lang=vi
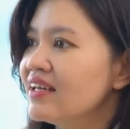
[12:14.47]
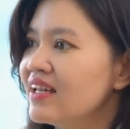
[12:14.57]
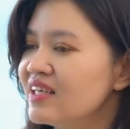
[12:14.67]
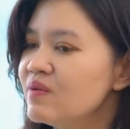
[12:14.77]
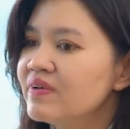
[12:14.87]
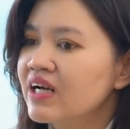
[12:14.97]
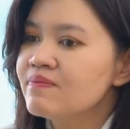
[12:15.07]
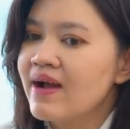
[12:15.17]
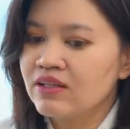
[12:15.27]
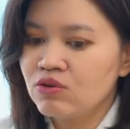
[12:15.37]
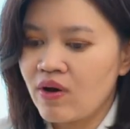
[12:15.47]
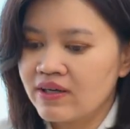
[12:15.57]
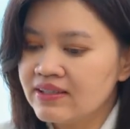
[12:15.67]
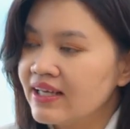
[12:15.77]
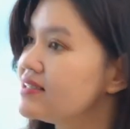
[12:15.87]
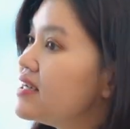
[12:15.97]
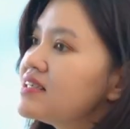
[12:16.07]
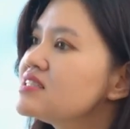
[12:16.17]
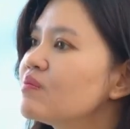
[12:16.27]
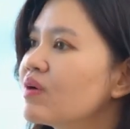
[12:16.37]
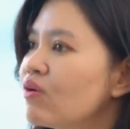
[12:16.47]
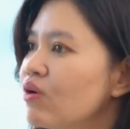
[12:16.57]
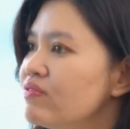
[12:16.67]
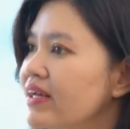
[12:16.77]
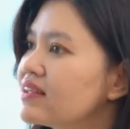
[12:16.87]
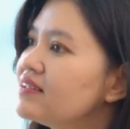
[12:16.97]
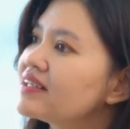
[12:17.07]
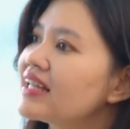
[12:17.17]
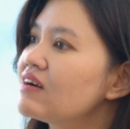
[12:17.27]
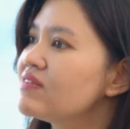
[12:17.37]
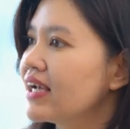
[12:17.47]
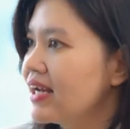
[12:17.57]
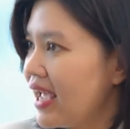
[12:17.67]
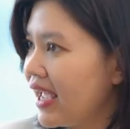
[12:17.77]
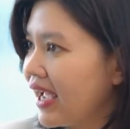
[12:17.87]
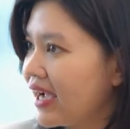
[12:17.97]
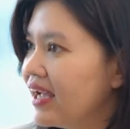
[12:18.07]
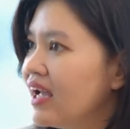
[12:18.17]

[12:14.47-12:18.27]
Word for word: để giúp cho các bạn thuận tiện nhất trong công việc tương tác với khách hàng.